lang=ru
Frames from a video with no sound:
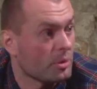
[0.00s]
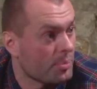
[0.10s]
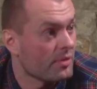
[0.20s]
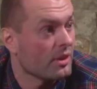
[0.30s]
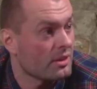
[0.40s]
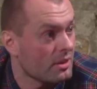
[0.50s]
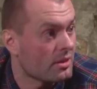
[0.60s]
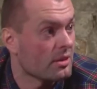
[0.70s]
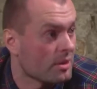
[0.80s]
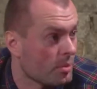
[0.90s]

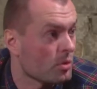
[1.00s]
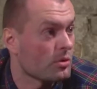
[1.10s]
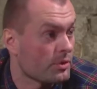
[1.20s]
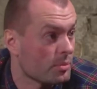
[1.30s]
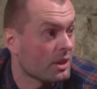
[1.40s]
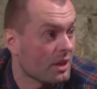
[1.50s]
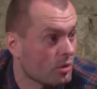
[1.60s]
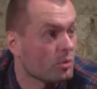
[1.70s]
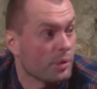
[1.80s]
превратится, собьется в сметанку,